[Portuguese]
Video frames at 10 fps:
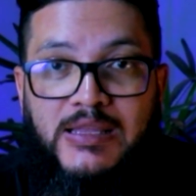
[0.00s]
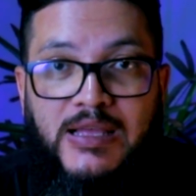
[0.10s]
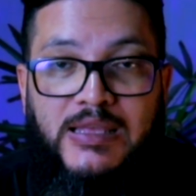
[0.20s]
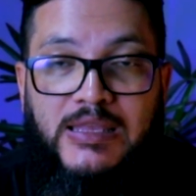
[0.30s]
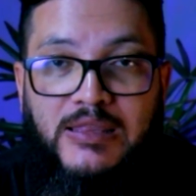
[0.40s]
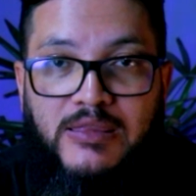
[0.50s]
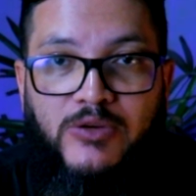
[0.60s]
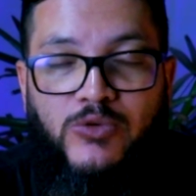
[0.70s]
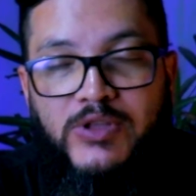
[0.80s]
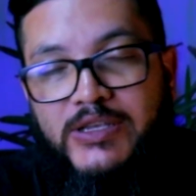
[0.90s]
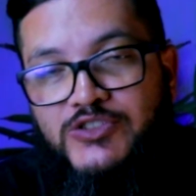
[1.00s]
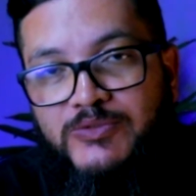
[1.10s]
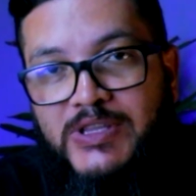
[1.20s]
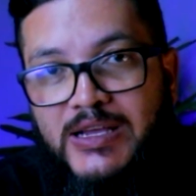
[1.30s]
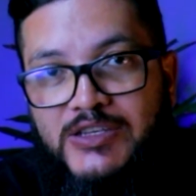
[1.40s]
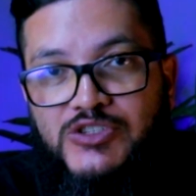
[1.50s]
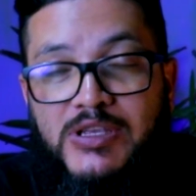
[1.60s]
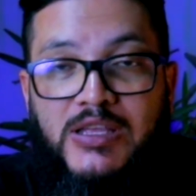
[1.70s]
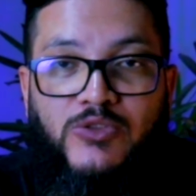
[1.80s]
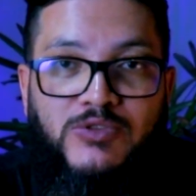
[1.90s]
na interconectividade
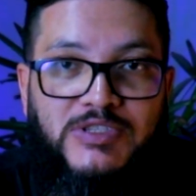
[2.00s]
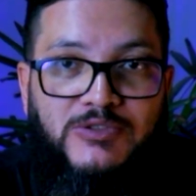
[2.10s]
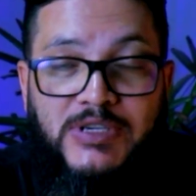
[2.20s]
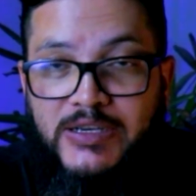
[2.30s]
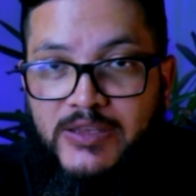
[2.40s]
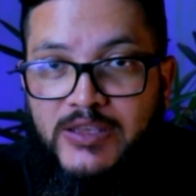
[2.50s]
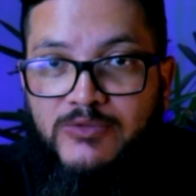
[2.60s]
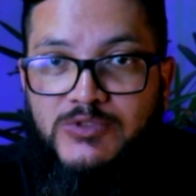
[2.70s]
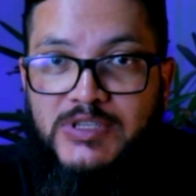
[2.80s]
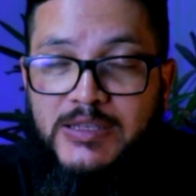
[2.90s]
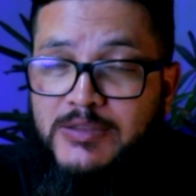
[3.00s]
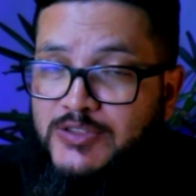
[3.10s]
dos seus arquivos, né?